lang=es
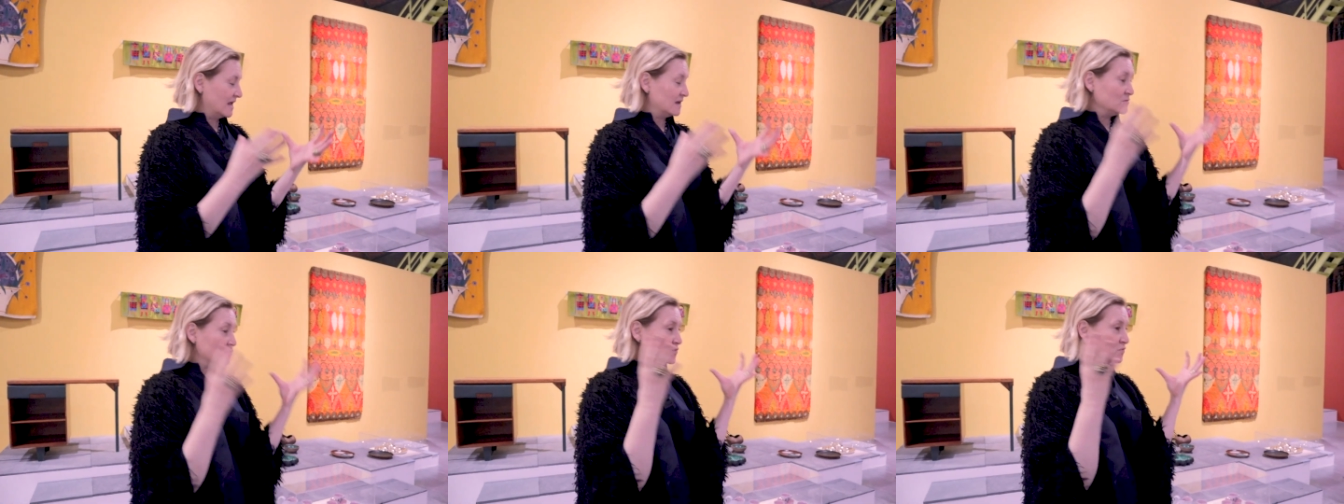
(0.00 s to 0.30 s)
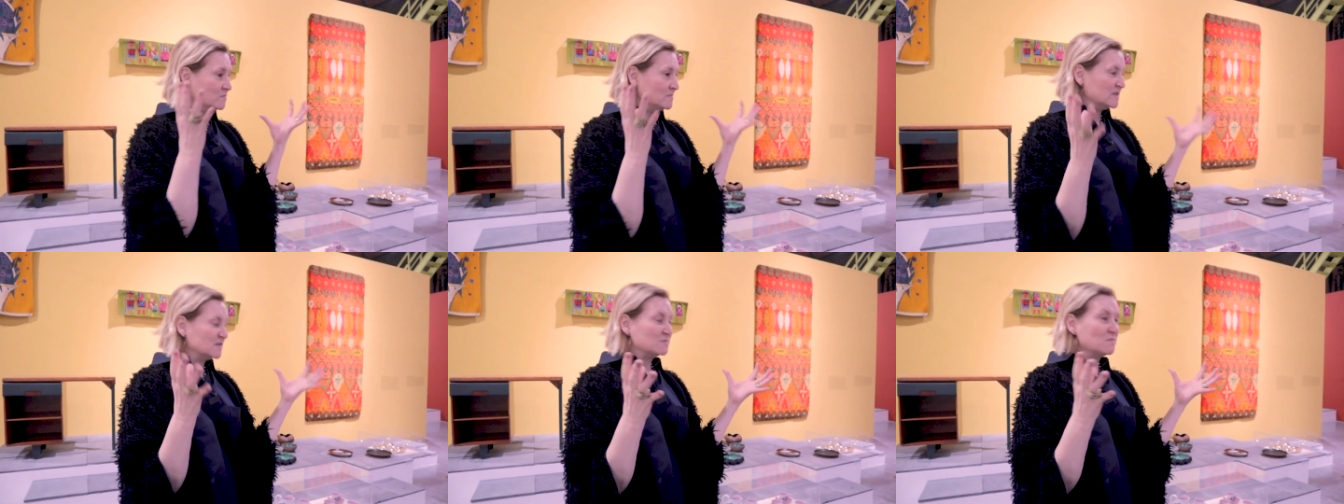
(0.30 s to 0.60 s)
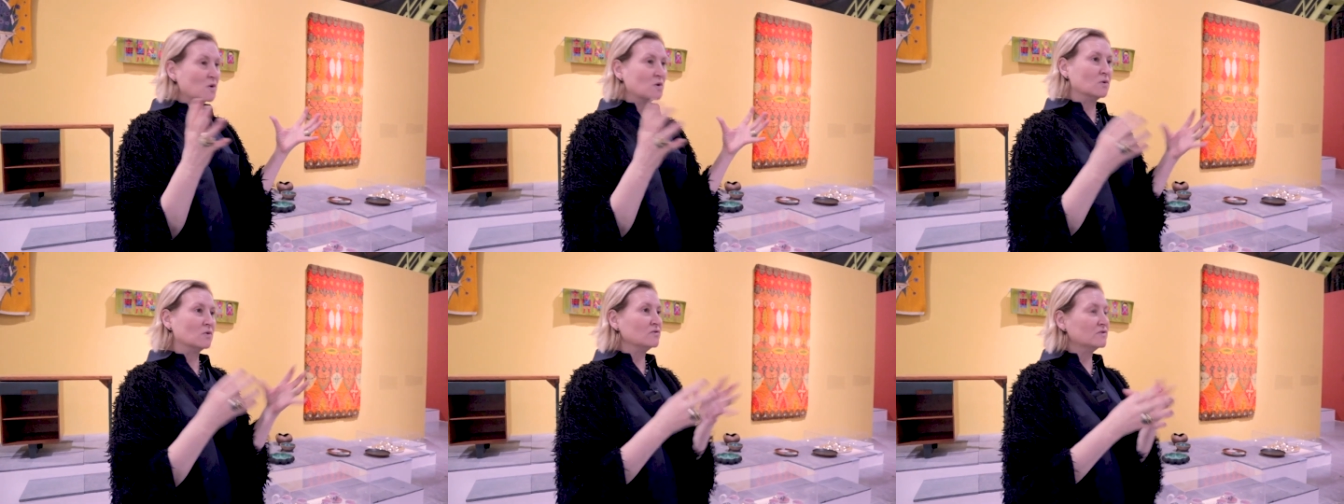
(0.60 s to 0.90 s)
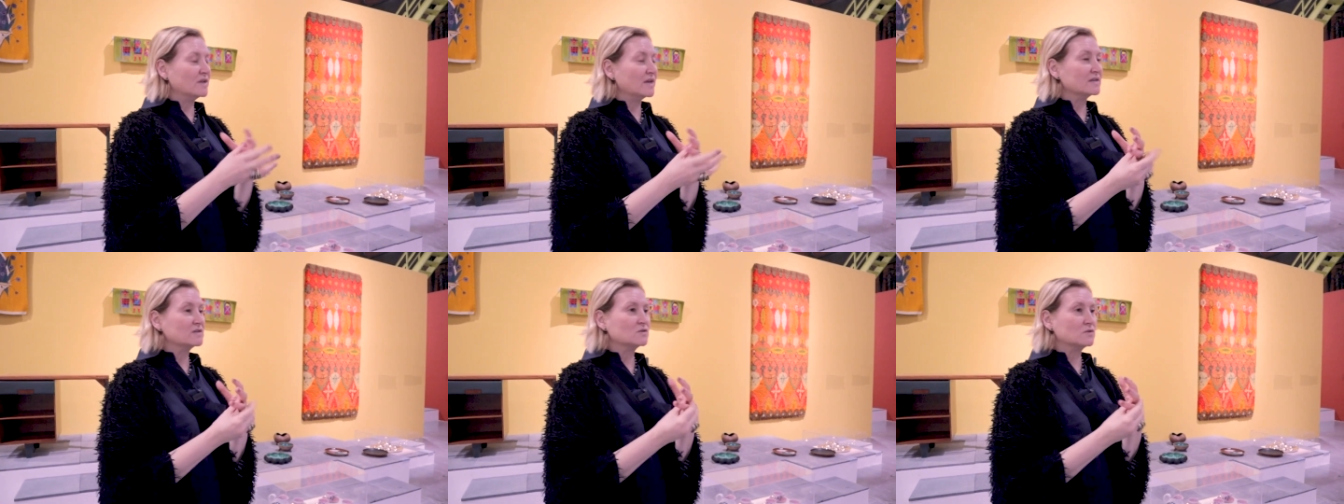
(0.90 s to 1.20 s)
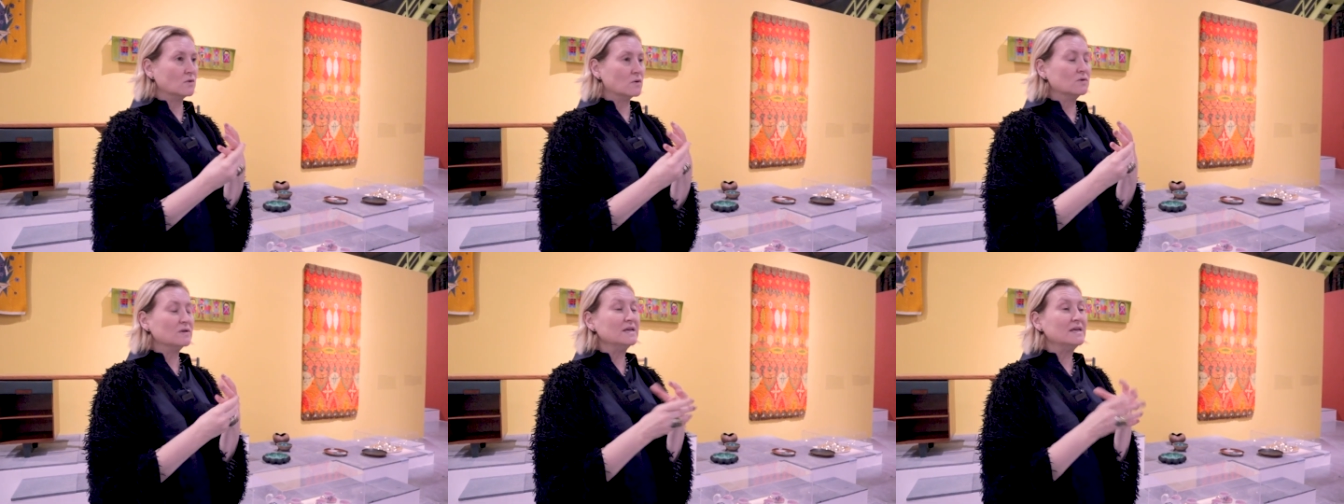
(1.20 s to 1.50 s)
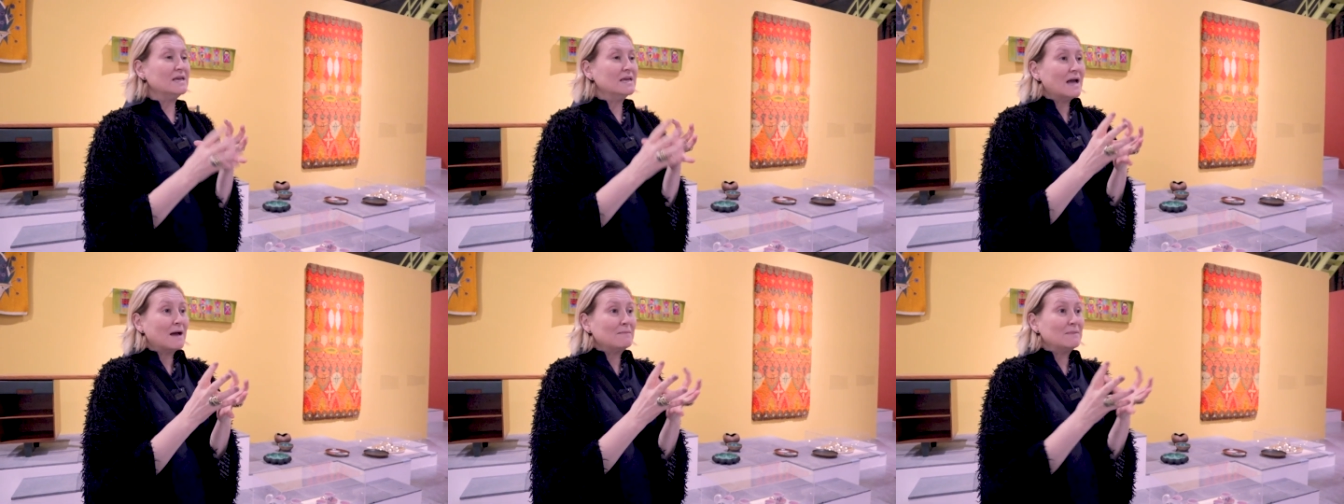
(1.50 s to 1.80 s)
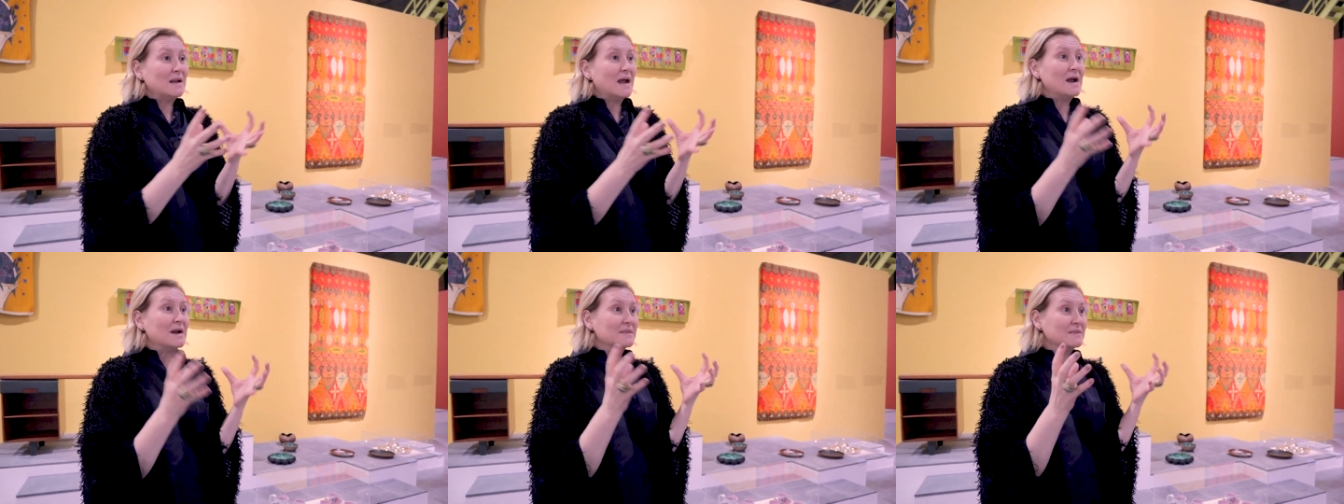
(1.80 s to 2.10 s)
en un mismo contexto y
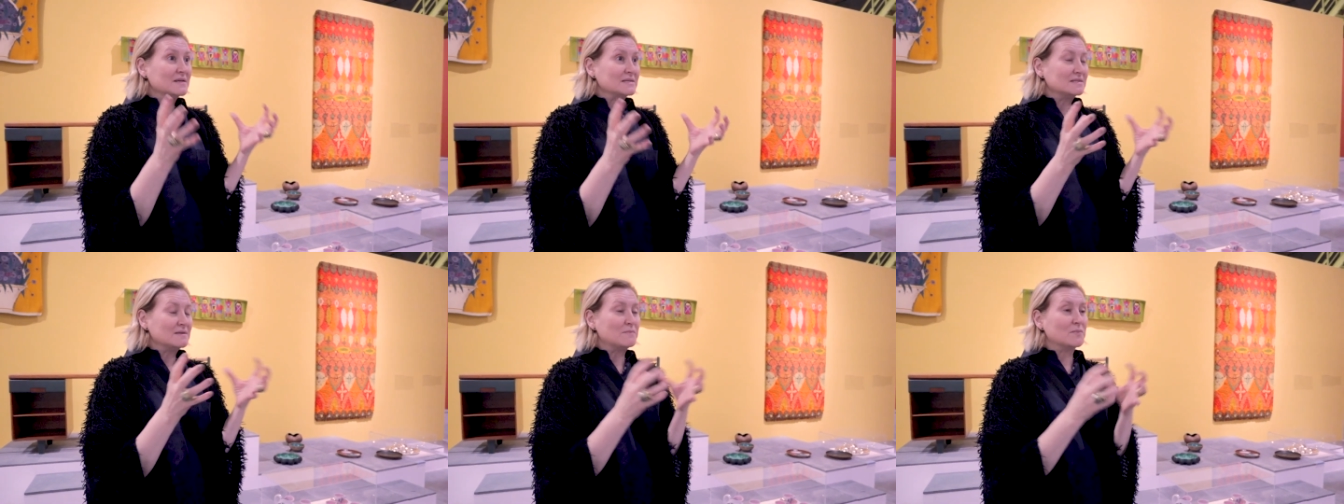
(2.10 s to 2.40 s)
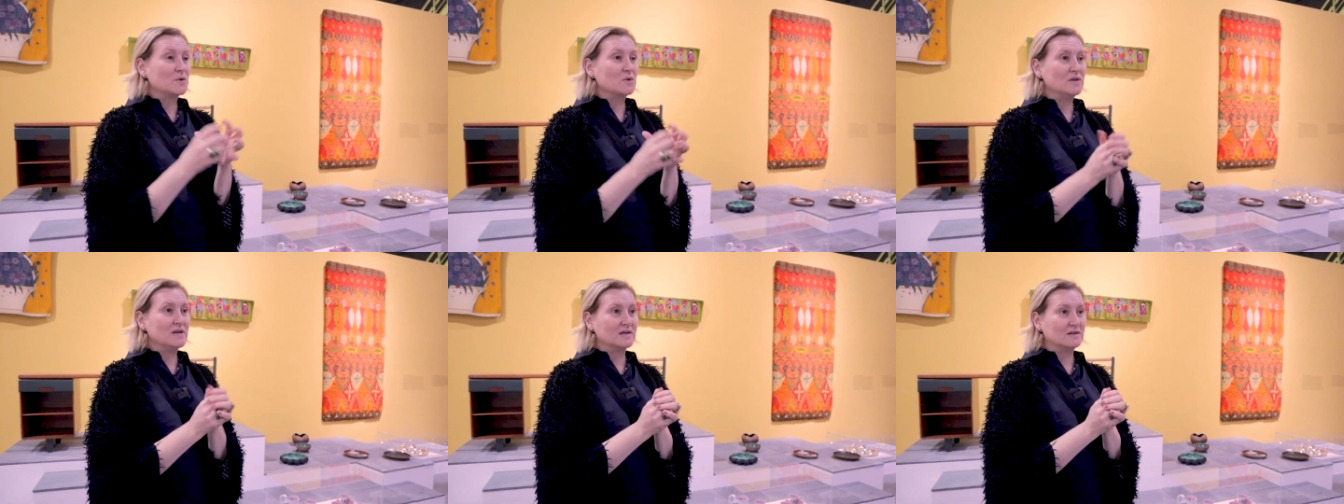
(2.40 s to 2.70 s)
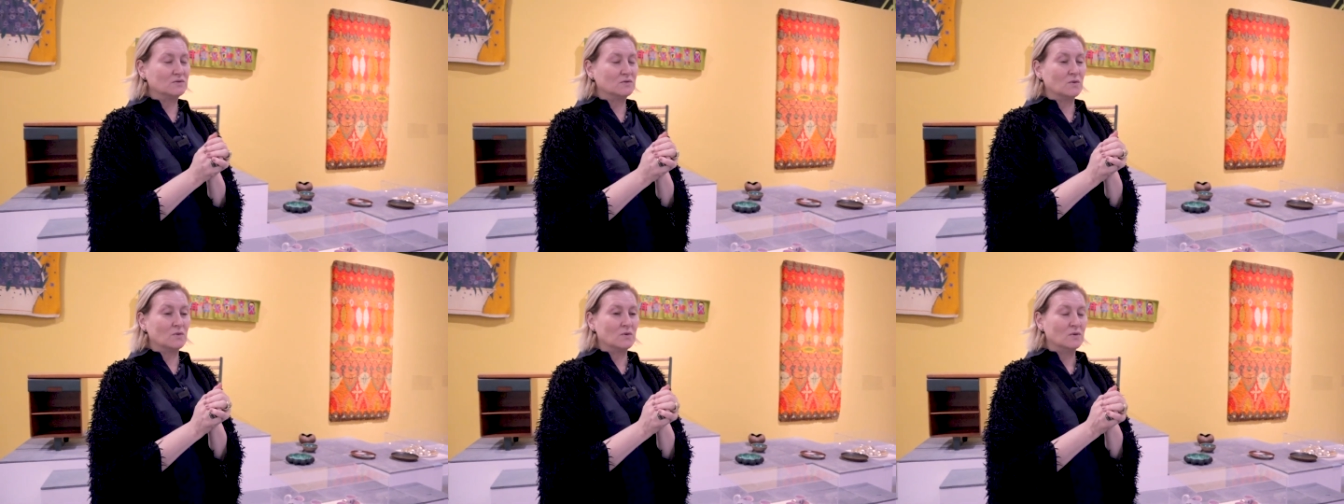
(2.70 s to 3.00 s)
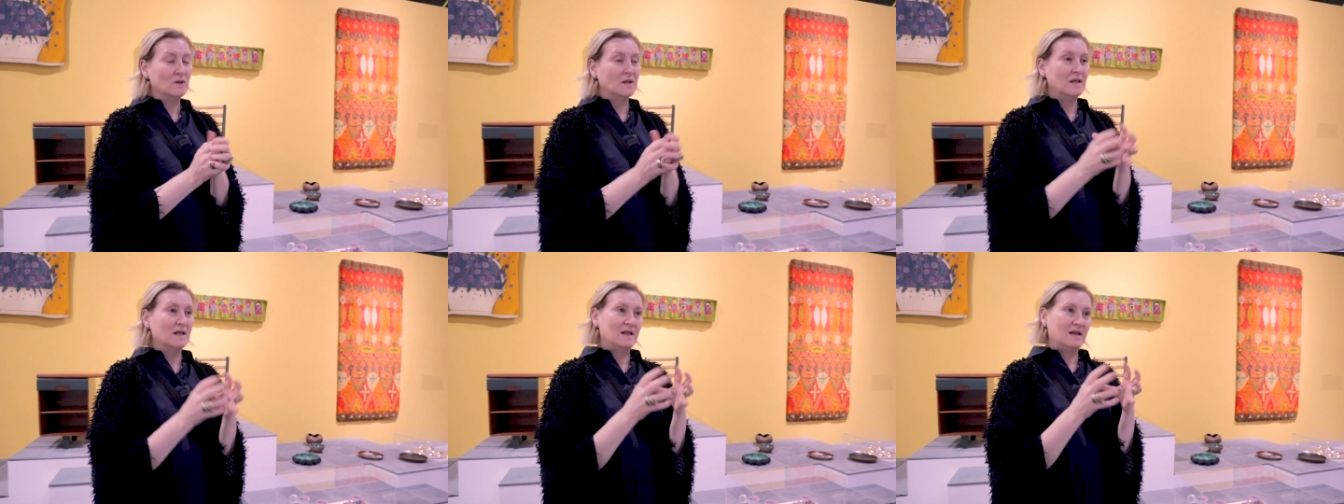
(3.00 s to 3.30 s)
hablar de este proyecto